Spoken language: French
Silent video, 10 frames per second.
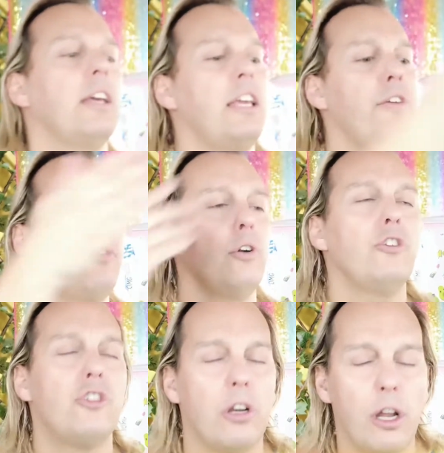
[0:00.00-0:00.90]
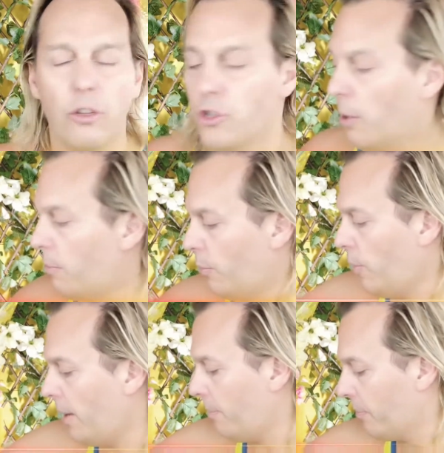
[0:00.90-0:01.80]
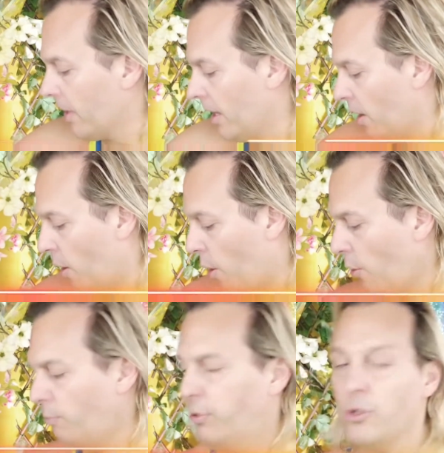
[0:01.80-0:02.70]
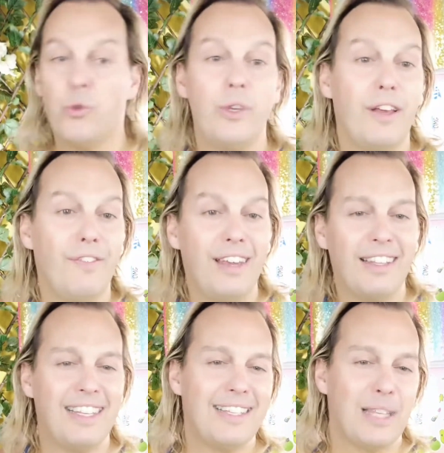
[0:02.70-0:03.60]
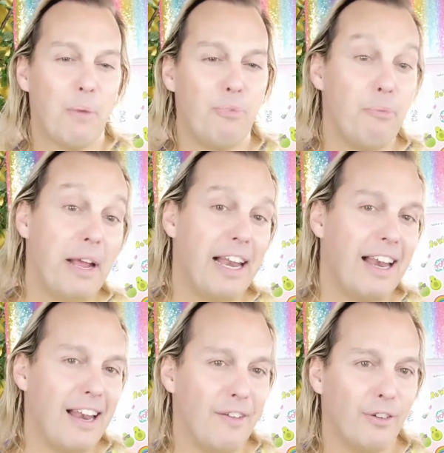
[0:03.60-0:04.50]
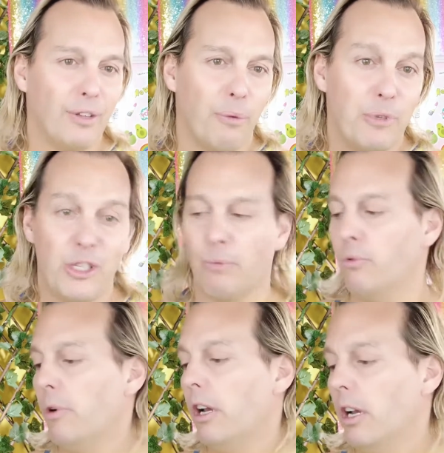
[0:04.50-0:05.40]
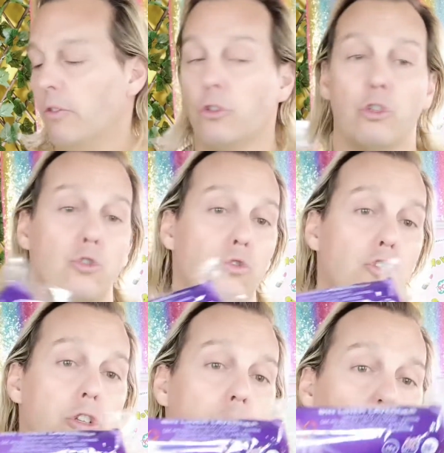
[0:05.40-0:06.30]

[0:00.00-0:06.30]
ils font leur job. Ouais. On poursuit avec des sacs poubelles à la lavande. Alors mes sacs poubelles à la lavande, qu'est-ce que je les